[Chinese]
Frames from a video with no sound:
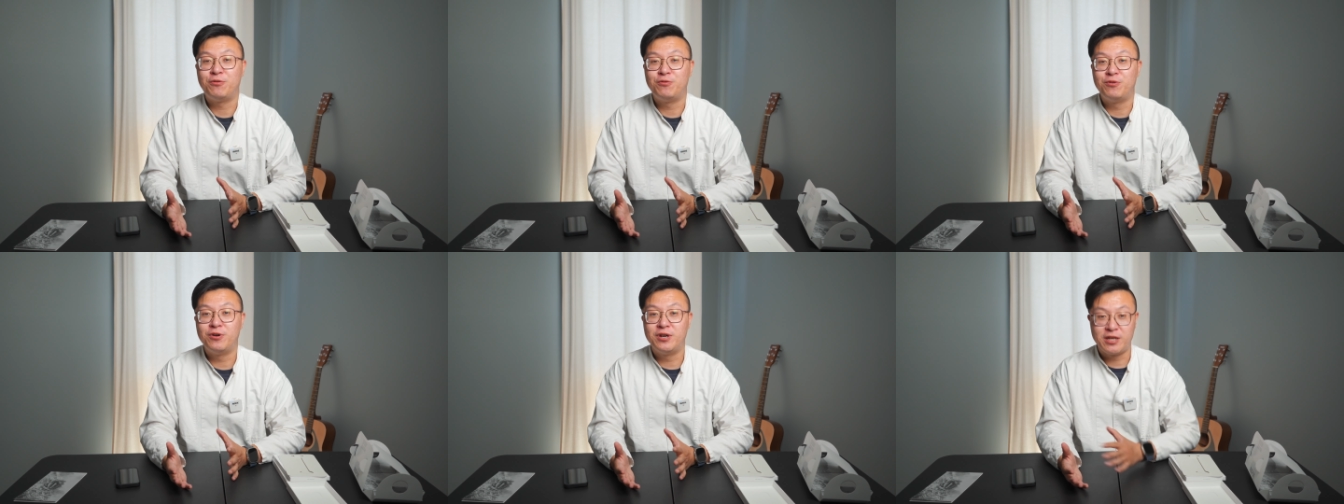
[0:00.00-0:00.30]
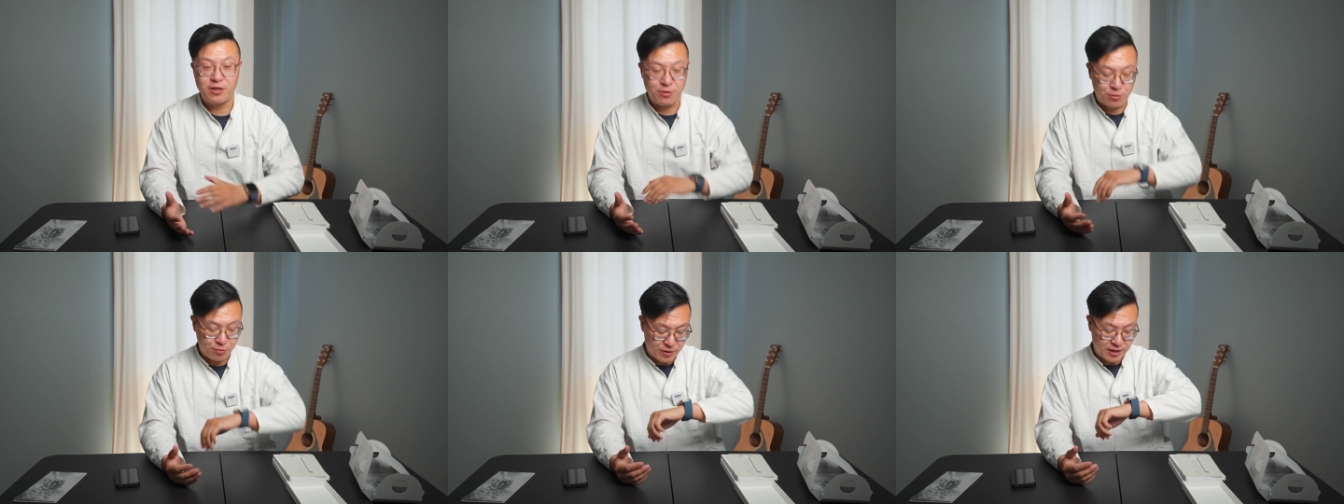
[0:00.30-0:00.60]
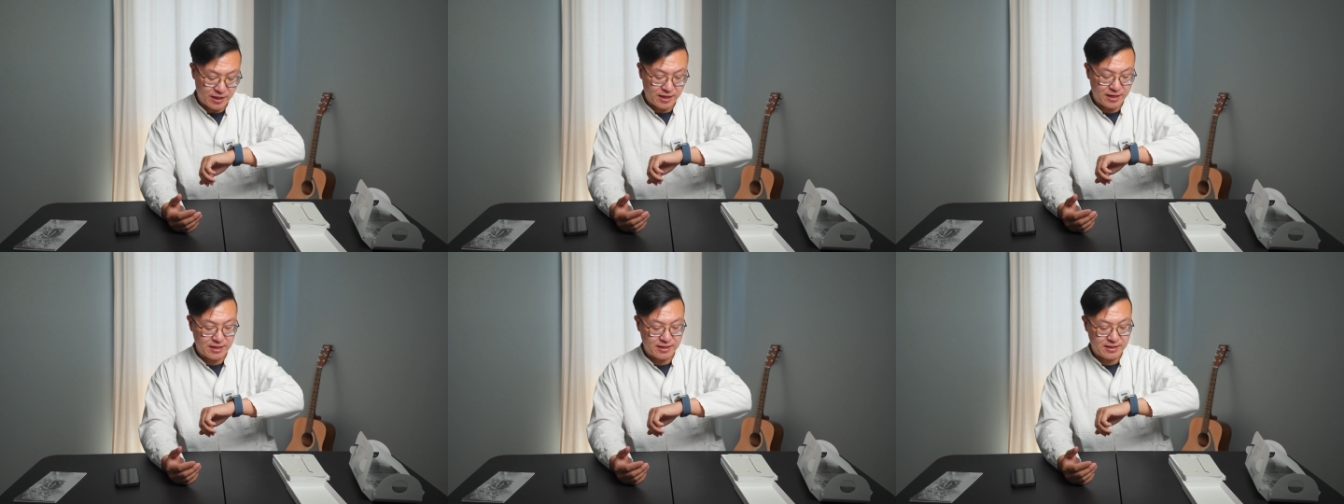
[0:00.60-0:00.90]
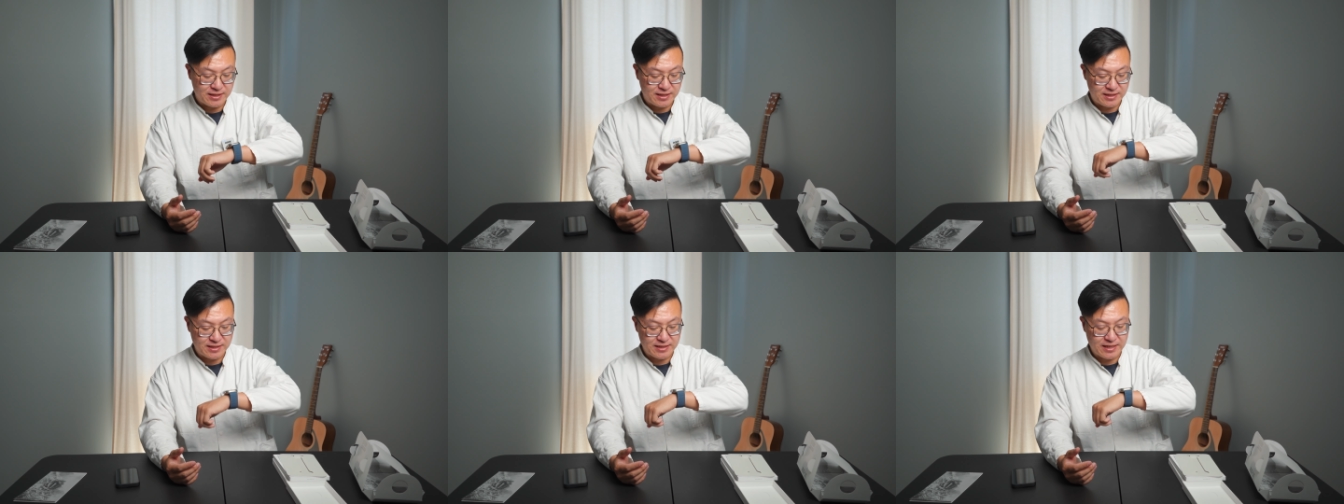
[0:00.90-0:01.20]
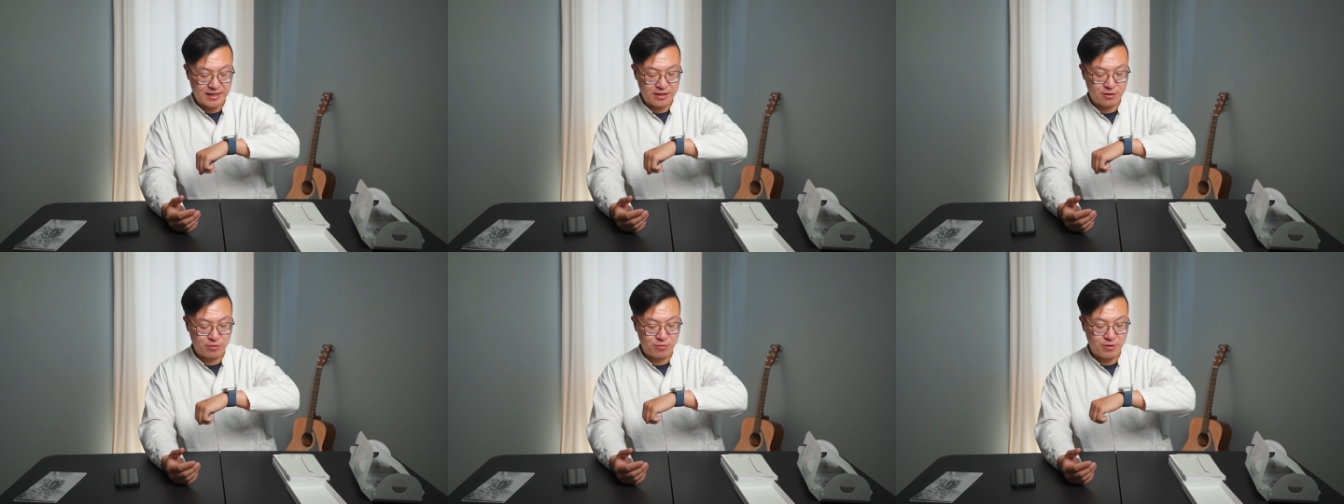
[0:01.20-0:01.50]
我也会体
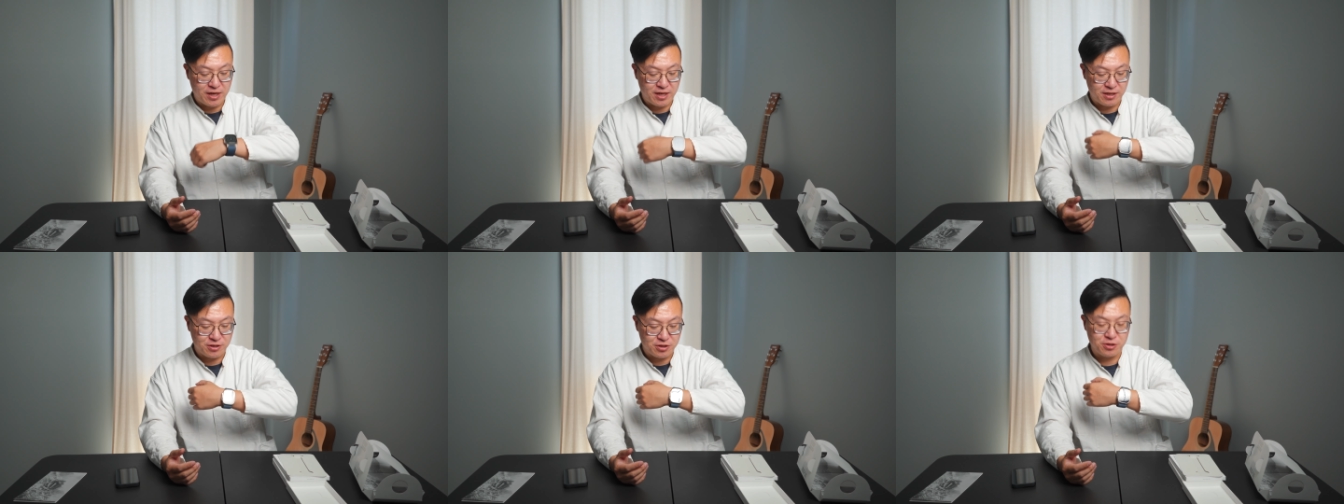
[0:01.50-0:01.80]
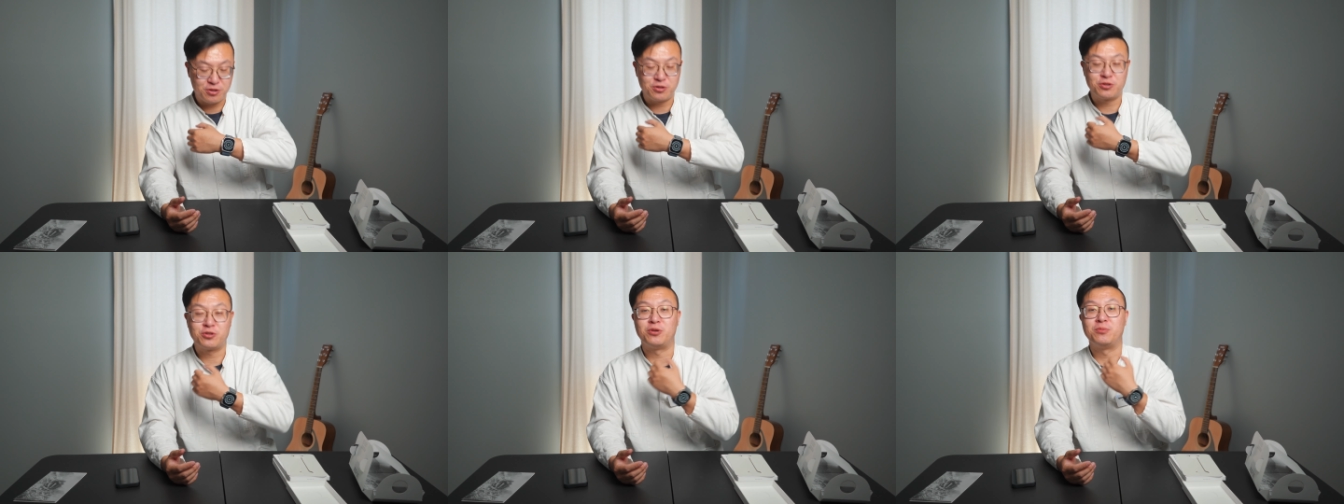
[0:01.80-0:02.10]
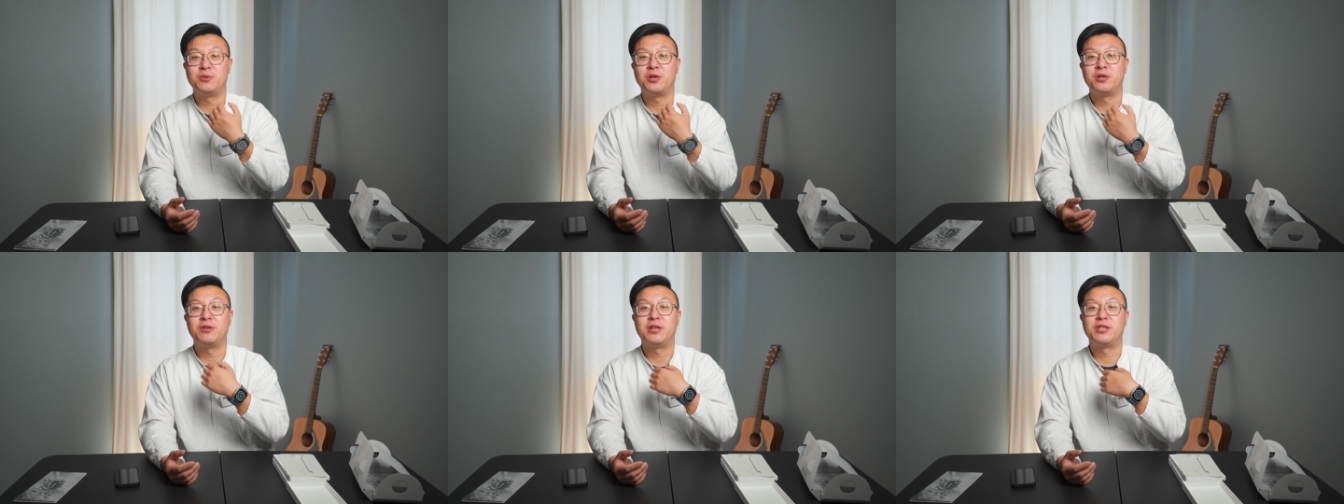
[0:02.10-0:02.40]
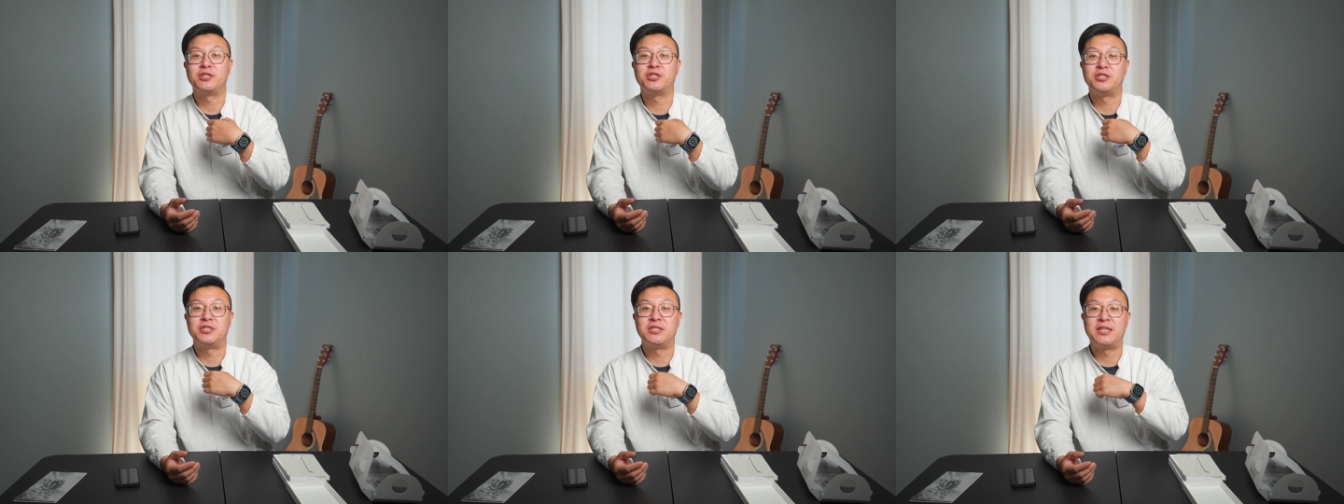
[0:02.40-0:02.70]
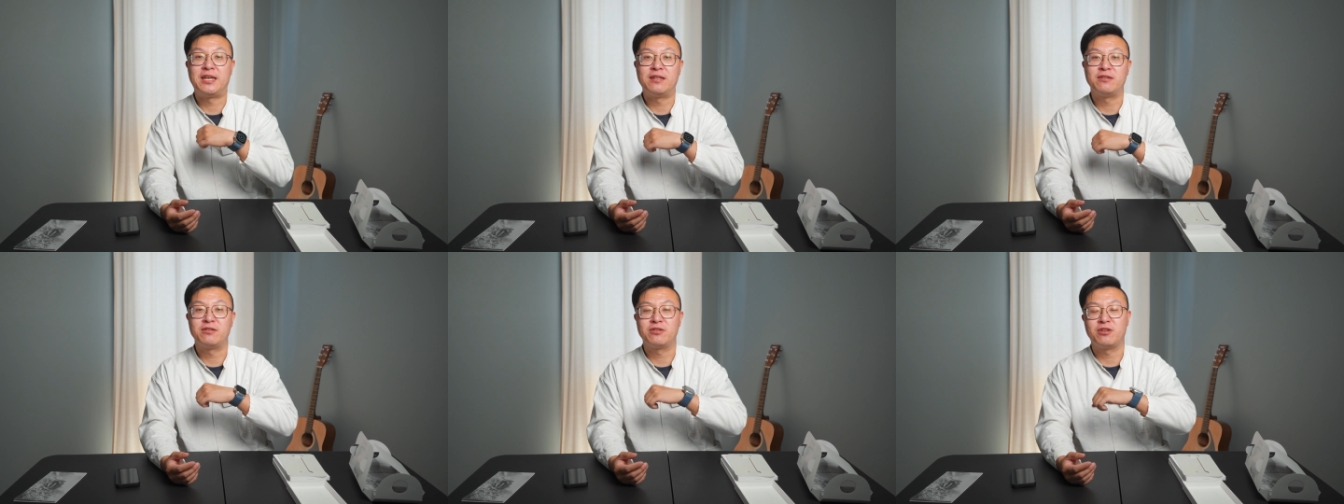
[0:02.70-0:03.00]
验一段这个手表一段时
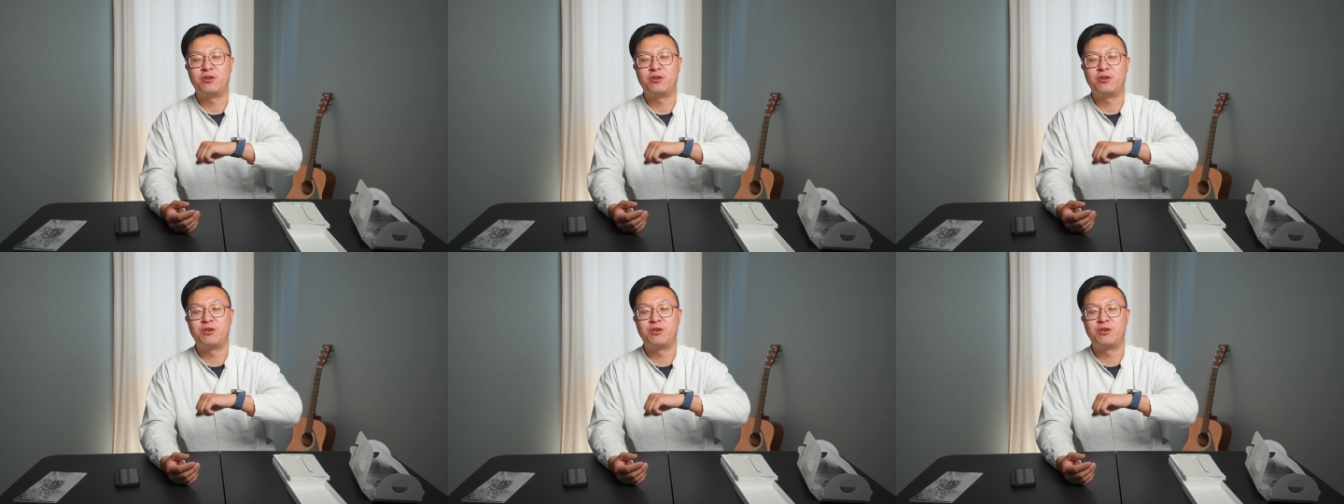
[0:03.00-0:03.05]
间。